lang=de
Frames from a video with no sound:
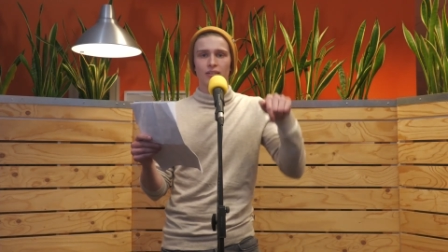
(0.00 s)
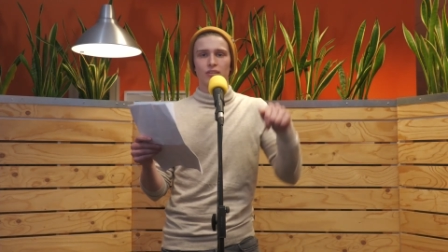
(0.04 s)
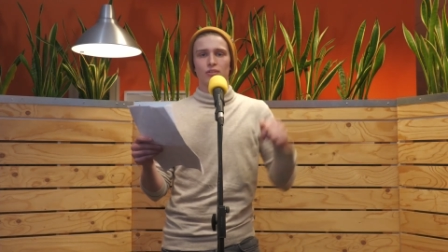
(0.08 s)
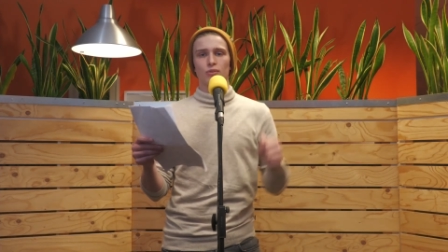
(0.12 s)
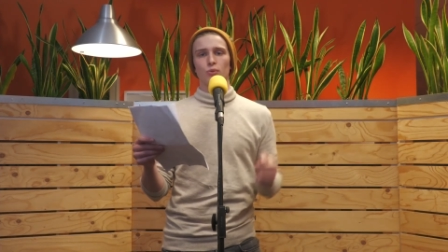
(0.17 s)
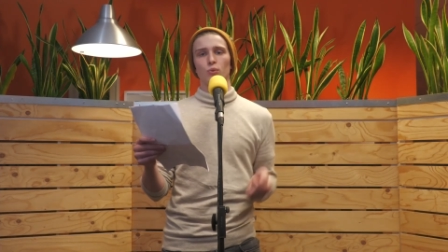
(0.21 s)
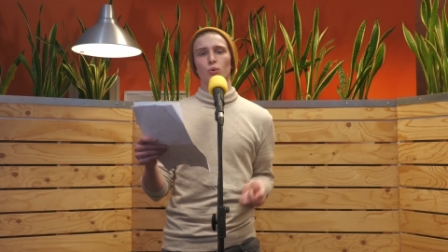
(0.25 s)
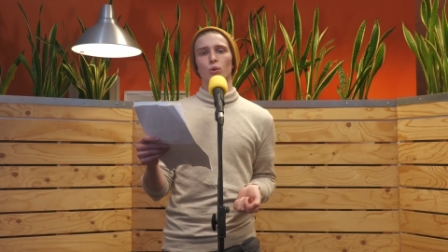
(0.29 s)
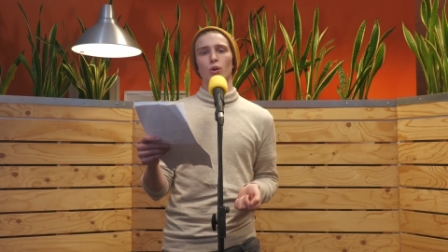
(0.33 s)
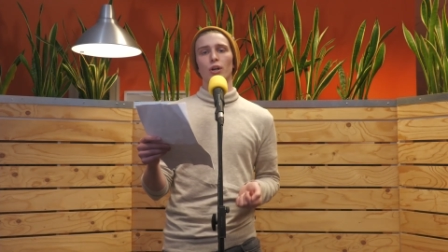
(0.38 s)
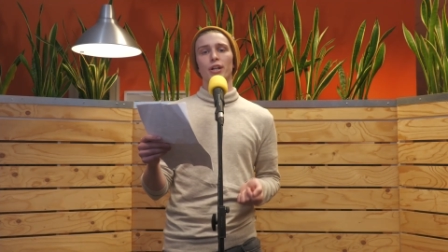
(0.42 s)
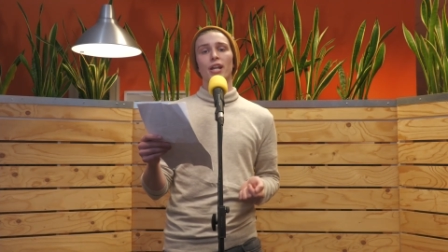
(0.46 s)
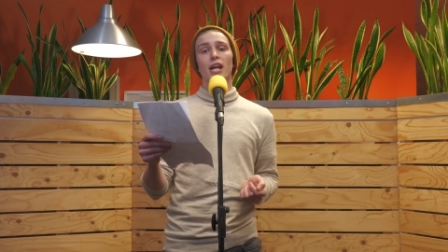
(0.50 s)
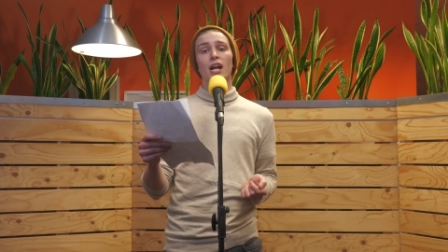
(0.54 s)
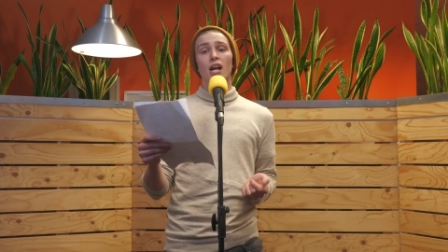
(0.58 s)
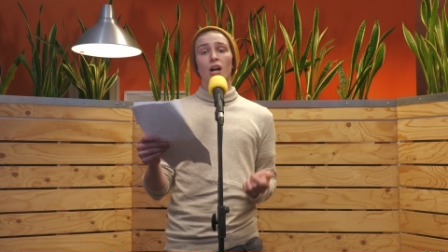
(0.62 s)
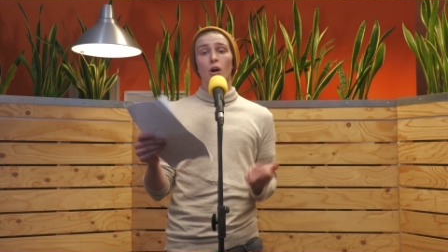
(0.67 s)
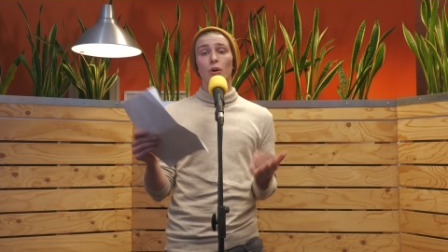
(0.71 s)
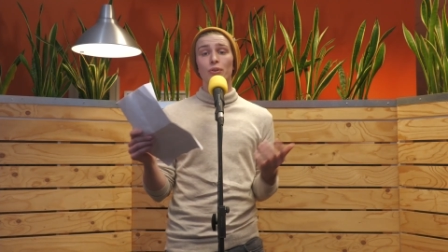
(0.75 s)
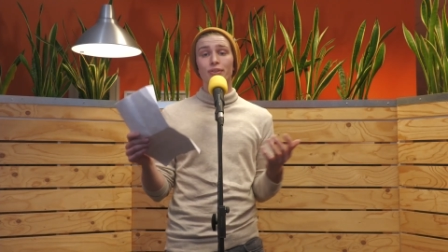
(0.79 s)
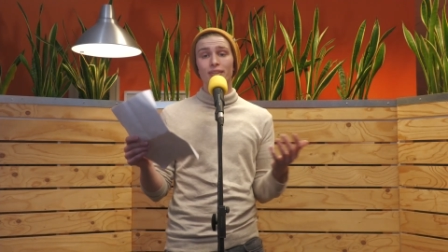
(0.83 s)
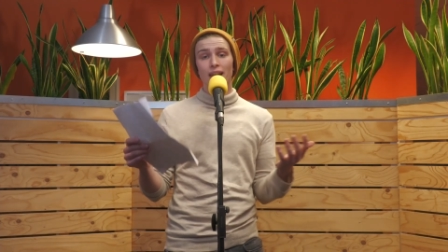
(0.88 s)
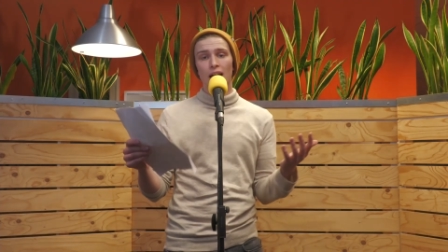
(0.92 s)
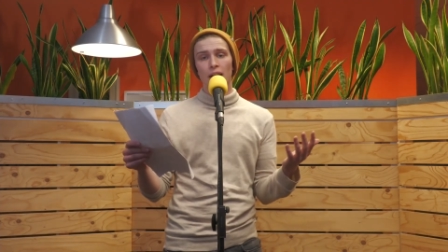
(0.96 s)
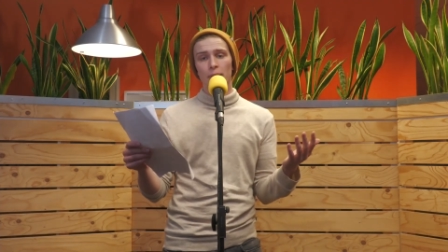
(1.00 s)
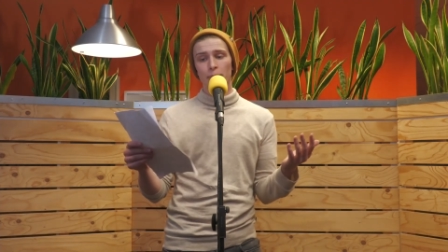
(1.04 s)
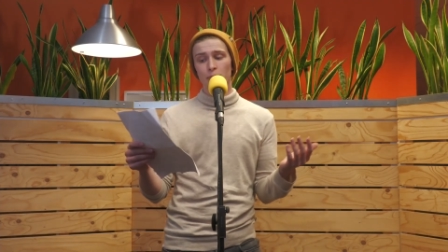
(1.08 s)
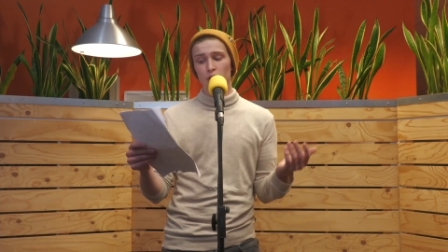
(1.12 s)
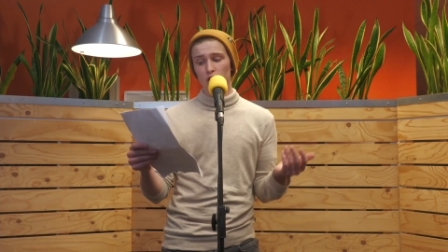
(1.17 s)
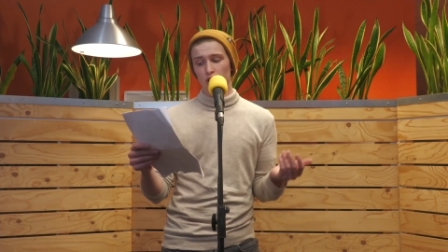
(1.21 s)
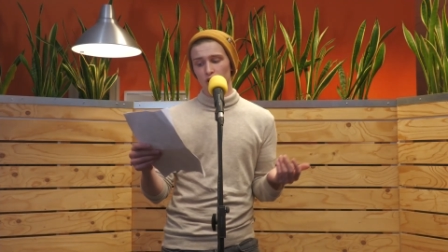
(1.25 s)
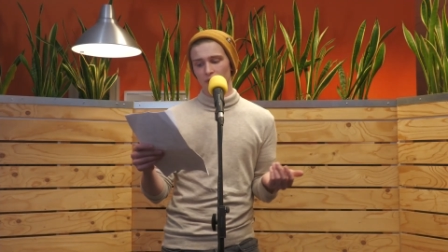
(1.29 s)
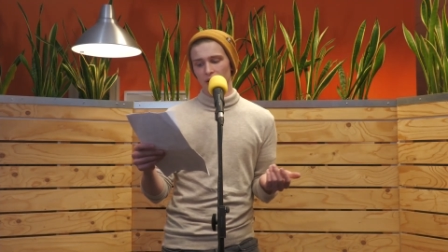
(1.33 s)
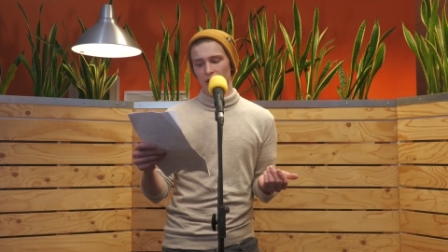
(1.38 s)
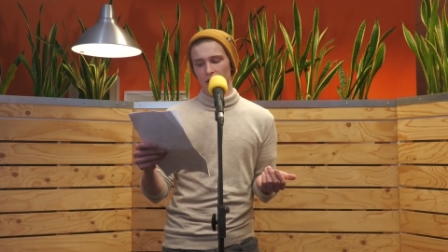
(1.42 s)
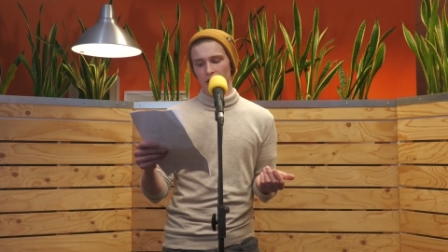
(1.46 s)
zuhören und dann
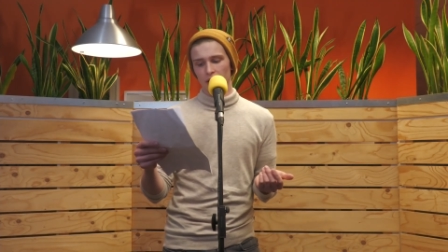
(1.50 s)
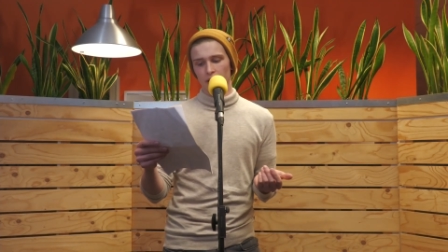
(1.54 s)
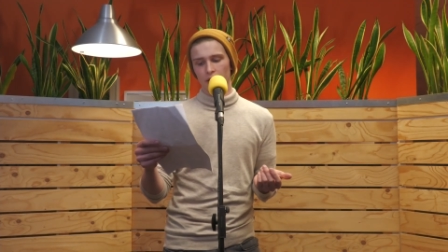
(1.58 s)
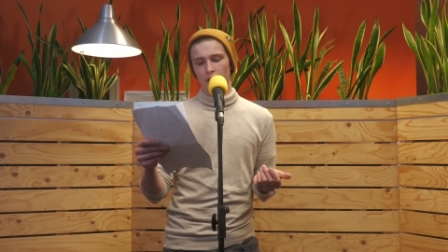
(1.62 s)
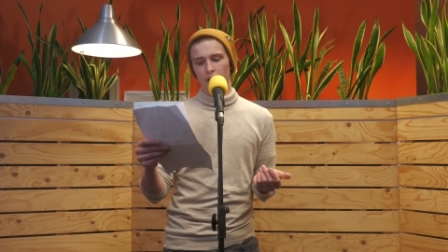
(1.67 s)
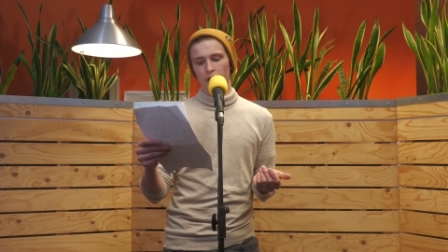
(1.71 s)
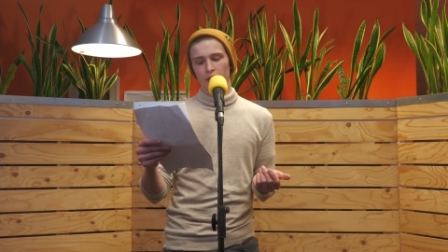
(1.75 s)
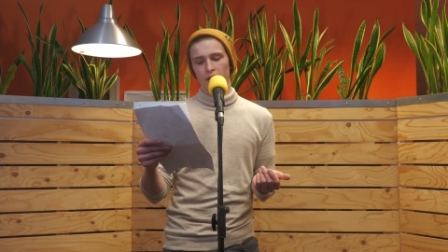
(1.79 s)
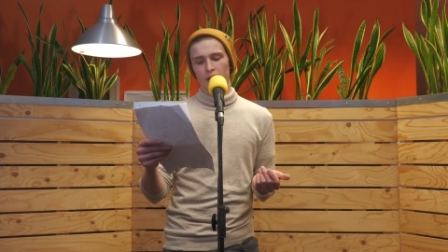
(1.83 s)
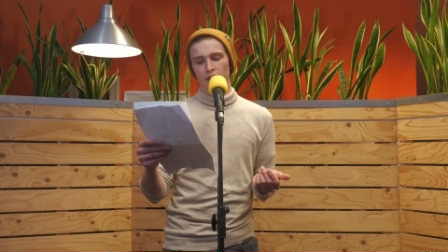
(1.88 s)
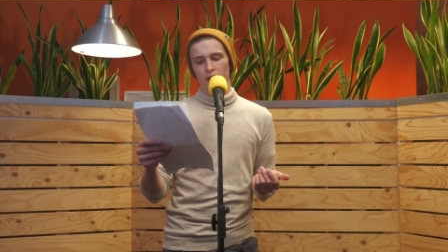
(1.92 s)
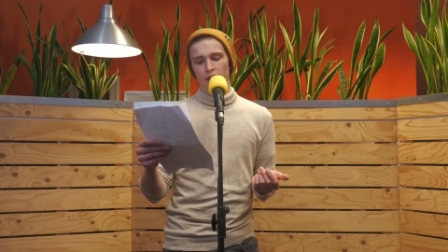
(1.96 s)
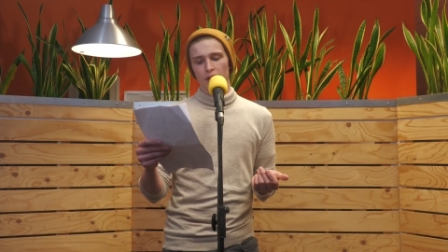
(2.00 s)
beschweren.